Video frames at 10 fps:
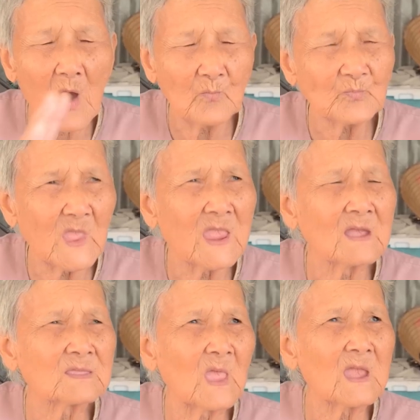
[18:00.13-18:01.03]
không
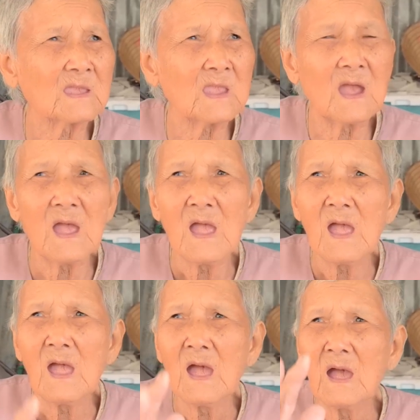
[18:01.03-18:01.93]
tiền thiệt chứ
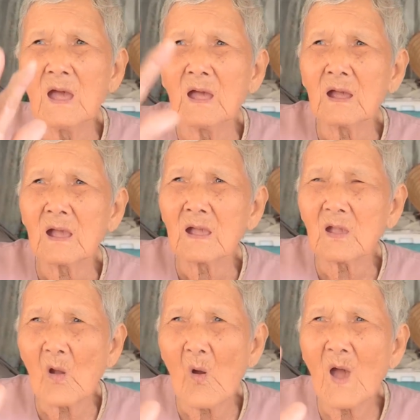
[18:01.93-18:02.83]

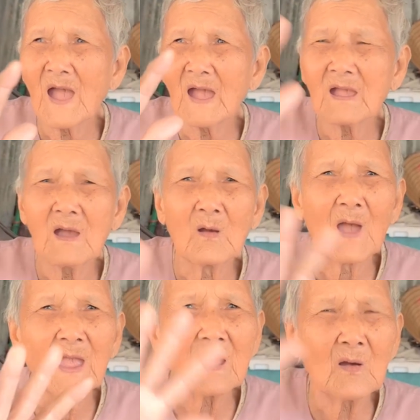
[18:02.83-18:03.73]
con hay người
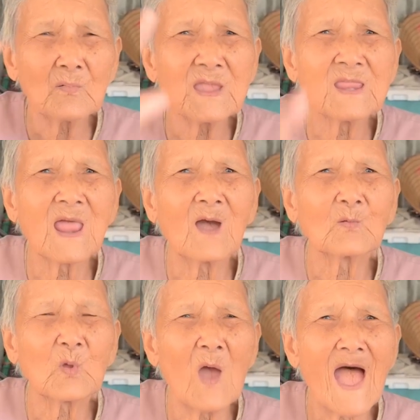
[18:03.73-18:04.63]
ngoài không khi nào
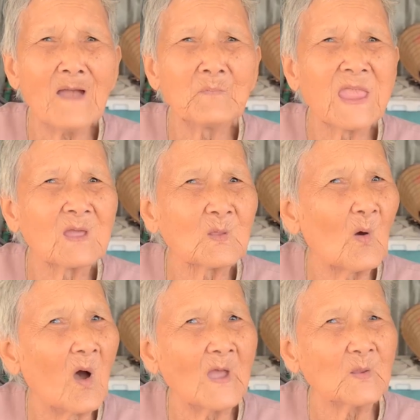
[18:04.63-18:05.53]
tôi hả miệng tôi
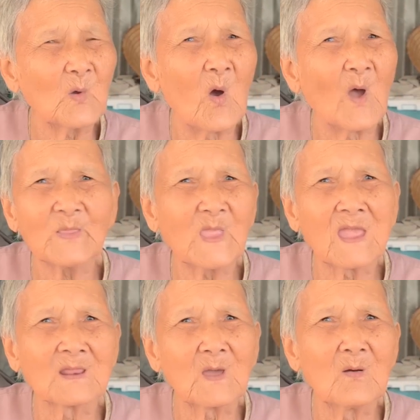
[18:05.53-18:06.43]
hỏi tôi hỏi
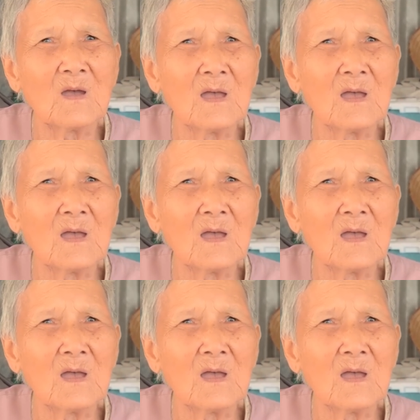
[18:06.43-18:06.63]
tiền đó.